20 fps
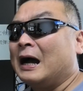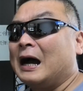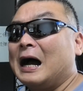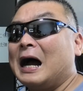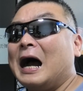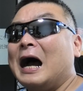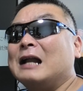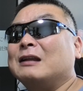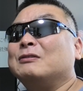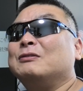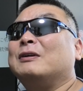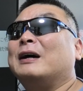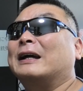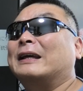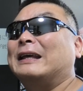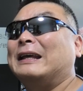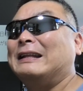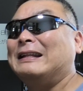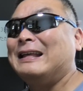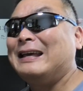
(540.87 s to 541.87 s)
あるわ
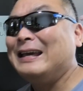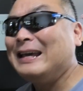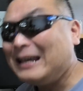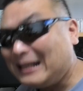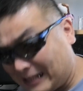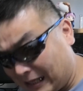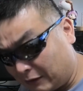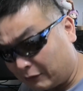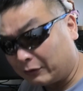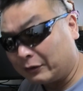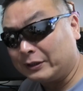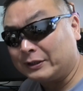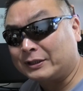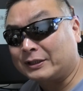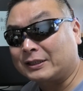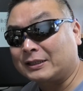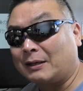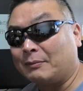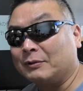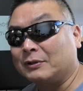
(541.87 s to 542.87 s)
けねえだろ
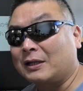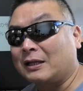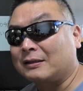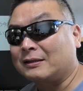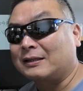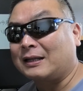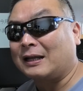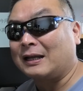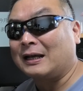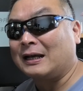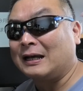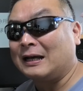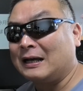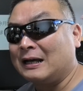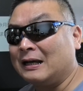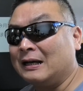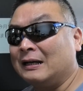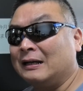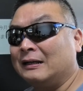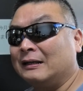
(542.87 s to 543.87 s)
5日も経った
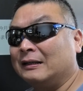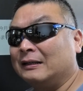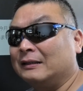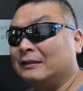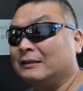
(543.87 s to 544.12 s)
ら